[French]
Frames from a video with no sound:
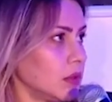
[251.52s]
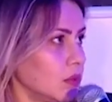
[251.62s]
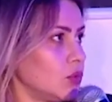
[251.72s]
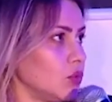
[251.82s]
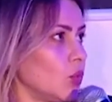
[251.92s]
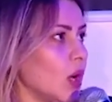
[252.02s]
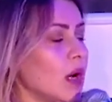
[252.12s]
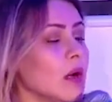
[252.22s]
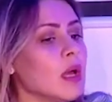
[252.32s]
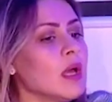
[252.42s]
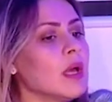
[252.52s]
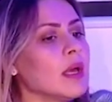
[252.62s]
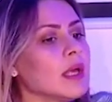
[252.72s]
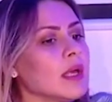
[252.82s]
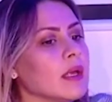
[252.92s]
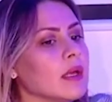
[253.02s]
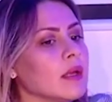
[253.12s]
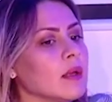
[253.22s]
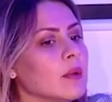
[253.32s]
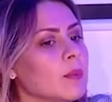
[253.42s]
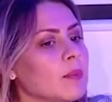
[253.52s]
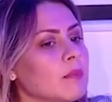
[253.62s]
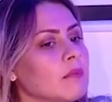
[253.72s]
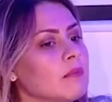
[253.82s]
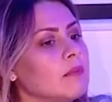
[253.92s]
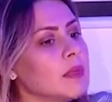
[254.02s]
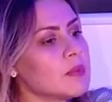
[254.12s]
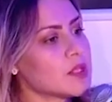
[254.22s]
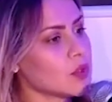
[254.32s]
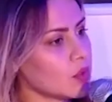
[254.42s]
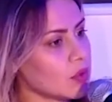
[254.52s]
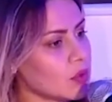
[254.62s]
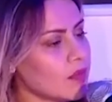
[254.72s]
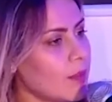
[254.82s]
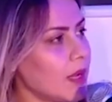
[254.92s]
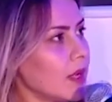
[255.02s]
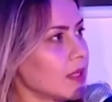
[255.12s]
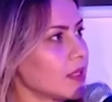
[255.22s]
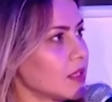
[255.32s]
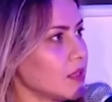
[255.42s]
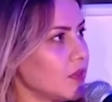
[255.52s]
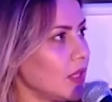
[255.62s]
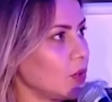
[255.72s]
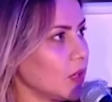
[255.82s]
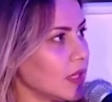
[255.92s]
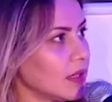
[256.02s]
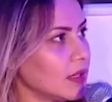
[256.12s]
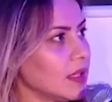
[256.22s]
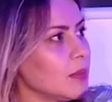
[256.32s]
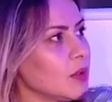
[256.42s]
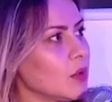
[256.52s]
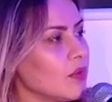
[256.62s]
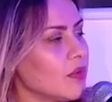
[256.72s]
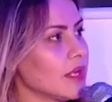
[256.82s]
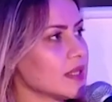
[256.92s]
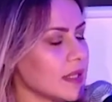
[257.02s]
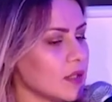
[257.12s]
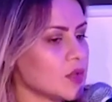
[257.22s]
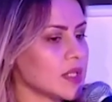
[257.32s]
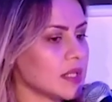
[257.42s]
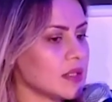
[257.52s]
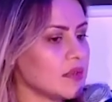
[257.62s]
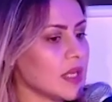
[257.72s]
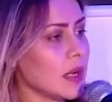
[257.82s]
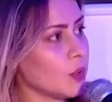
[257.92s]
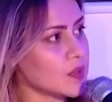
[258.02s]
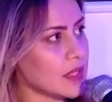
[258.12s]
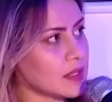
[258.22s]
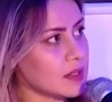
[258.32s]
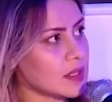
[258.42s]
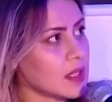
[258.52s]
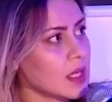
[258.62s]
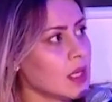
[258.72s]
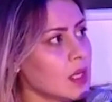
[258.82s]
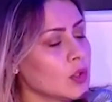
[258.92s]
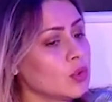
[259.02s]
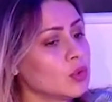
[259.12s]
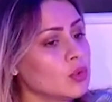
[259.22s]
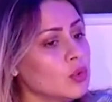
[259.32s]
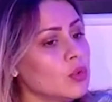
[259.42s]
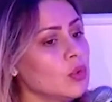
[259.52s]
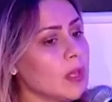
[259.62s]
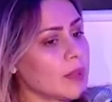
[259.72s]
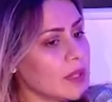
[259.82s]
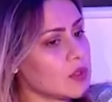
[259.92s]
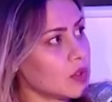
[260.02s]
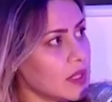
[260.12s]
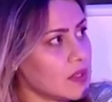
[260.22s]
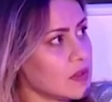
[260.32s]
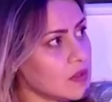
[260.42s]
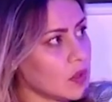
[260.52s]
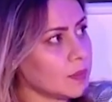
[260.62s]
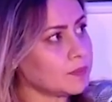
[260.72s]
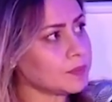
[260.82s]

du moins Et même si on ne va pas certifier l'honnêteté, mais on va essayer de certifier un process de la prise de décision